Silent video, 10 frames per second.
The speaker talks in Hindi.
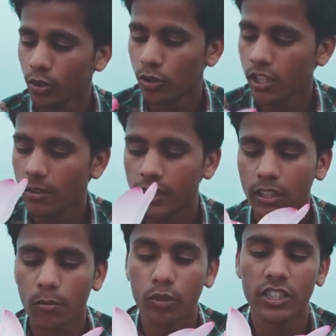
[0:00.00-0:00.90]
थोड़ी देर बाद
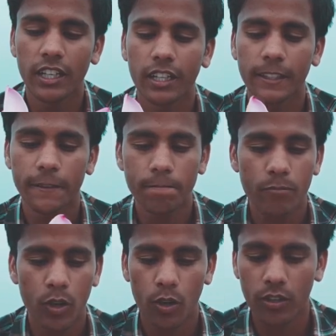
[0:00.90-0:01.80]
ये मुरझा जाते
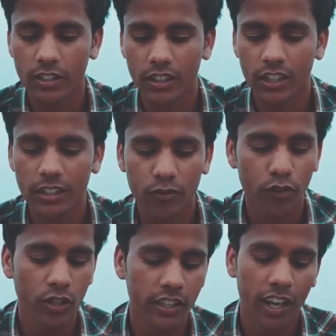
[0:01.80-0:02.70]
हैं और इसलिए
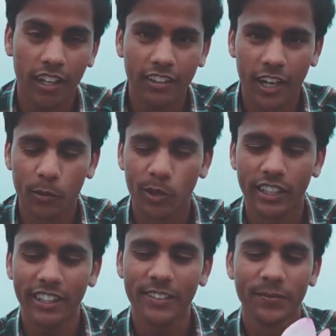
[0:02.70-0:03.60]
फूल की हालत ख़राब हो
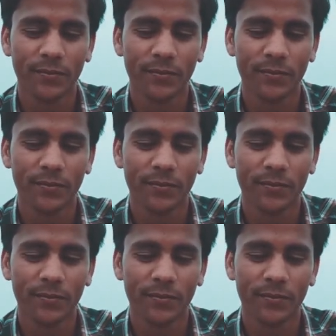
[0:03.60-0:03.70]
गई है